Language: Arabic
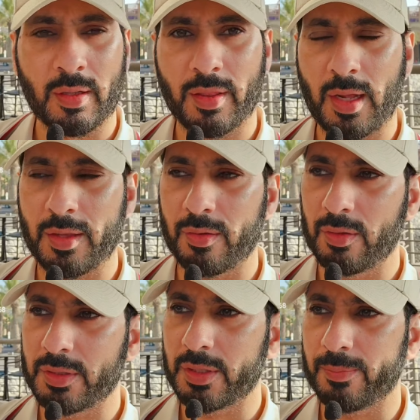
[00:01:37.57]
ثالثه
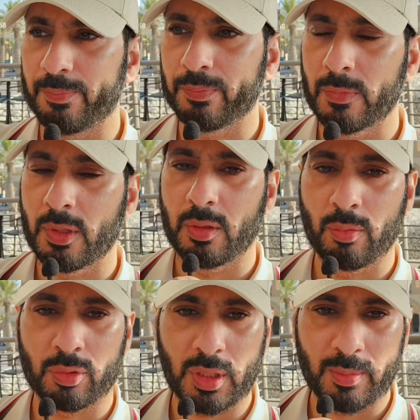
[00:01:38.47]
ولا شيء
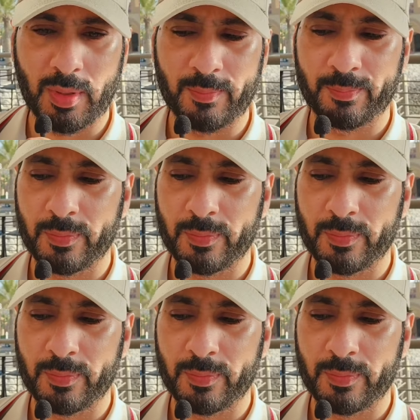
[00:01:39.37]
امور طيبه